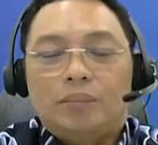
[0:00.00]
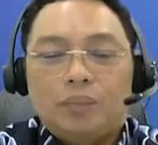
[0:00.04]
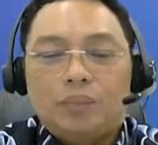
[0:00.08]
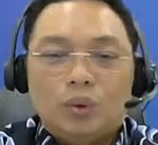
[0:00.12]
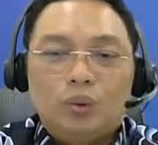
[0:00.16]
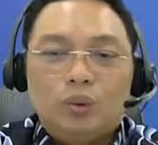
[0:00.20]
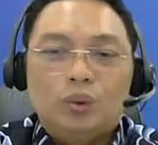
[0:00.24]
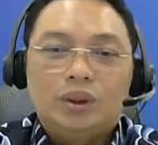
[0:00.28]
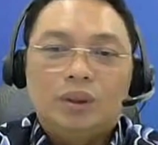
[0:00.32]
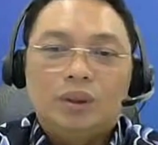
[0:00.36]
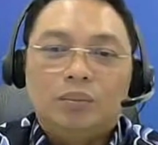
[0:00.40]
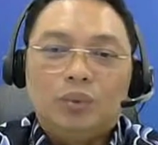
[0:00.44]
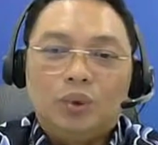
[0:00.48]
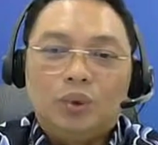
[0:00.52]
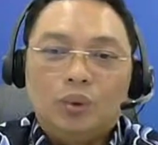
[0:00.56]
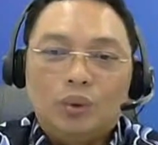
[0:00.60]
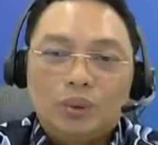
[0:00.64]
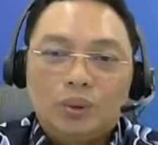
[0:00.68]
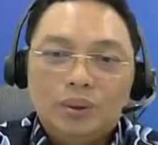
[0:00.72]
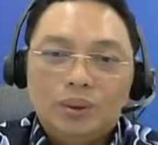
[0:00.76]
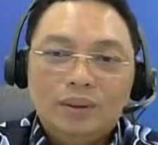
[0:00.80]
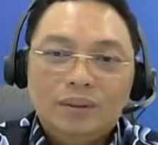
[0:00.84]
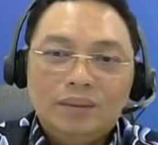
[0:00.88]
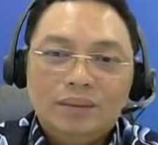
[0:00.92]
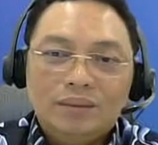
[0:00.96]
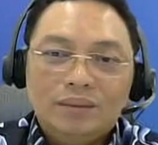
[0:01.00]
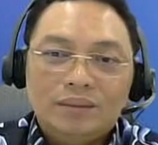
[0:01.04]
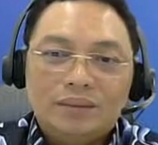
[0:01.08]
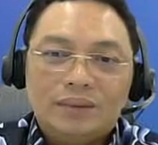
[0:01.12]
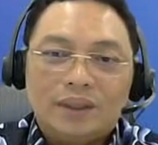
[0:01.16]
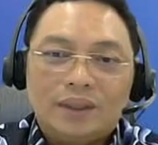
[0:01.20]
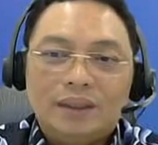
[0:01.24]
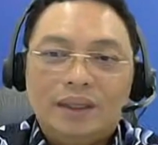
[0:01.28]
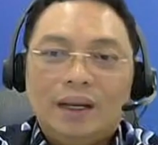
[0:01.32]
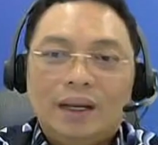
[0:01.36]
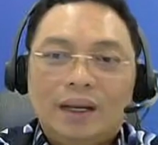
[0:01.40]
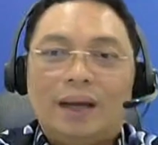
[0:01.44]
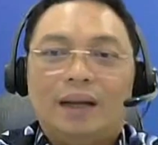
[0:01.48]
uh, produksi menurun,
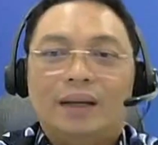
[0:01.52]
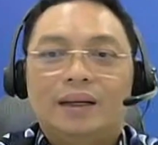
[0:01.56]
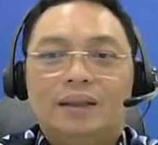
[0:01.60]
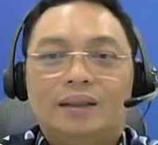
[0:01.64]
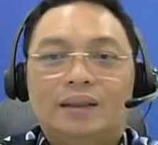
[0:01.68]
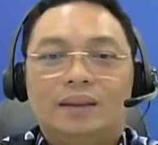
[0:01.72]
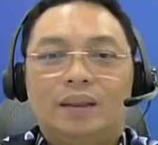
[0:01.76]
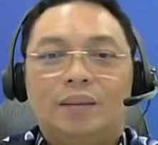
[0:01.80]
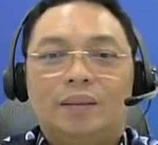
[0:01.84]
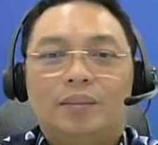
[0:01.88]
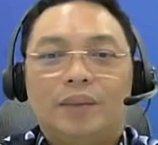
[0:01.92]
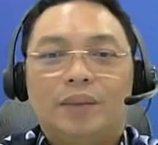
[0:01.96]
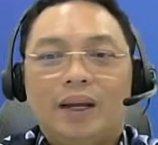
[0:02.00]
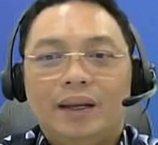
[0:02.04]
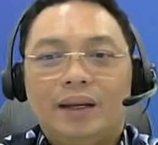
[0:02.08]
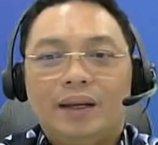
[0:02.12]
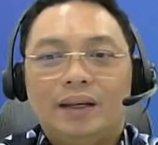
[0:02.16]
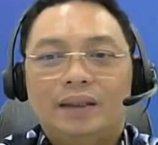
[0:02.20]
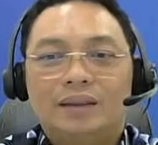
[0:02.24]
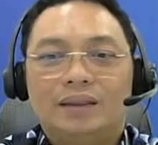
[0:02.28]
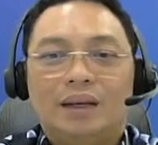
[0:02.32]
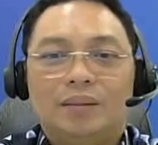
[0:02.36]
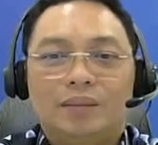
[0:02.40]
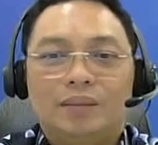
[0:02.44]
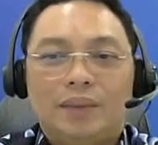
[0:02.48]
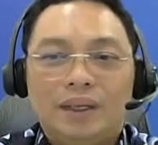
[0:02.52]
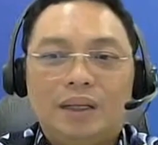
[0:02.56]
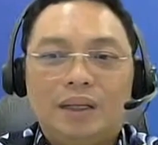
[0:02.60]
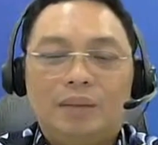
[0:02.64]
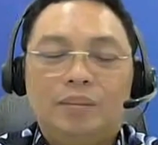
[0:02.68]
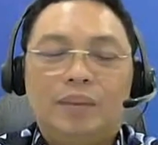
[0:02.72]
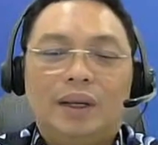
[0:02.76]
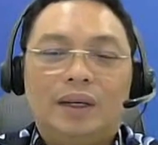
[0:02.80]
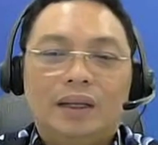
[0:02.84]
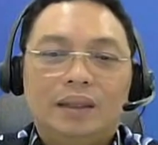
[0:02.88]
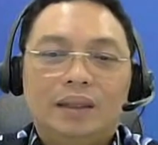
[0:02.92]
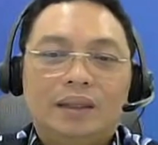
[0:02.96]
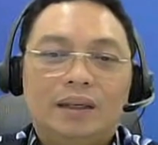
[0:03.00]
jadi harga tetap naik selama
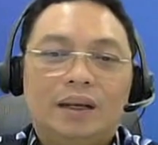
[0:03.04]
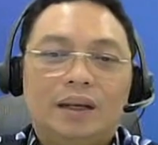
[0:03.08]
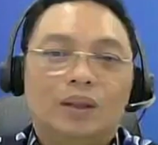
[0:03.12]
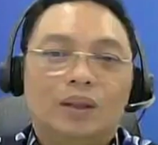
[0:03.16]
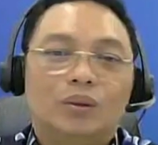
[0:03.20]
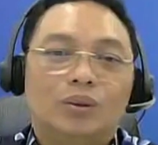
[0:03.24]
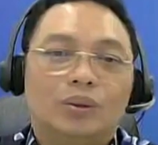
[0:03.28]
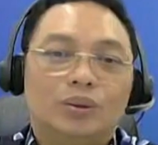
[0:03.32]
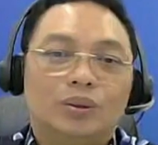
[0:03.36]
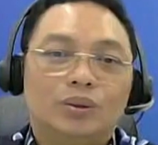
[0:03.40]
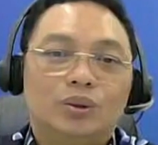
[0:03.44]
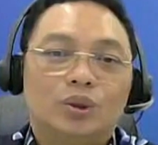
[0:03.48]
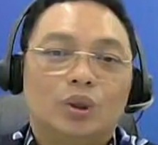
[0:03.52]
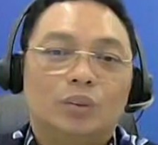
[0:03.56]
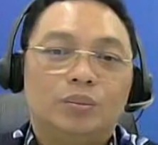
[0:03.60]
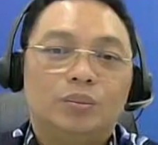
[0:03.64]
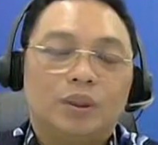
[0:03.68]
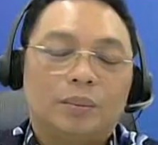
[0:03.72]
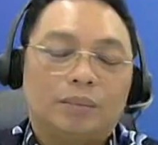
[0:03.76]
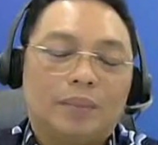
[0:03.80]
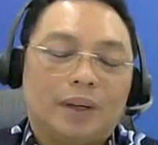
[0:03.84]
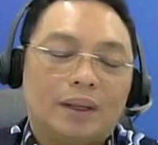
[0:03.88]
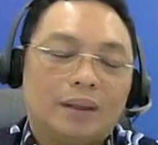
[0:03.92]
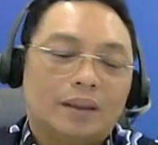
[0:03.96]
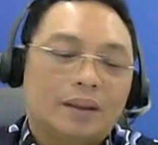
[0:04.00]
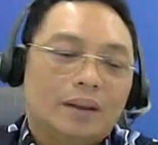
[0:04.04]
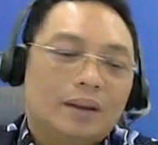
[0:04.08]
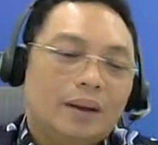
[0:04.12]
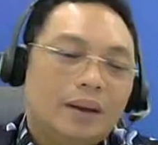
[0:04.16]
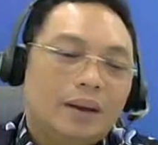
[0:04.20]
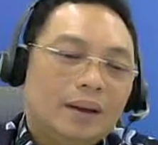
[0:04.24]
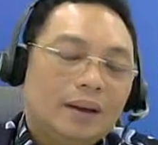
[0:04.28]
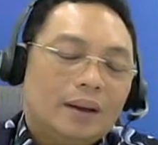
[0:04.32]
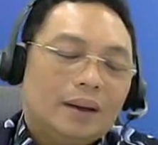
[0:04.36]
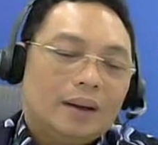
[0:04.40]
demand-nya tidak turun cukup cepat.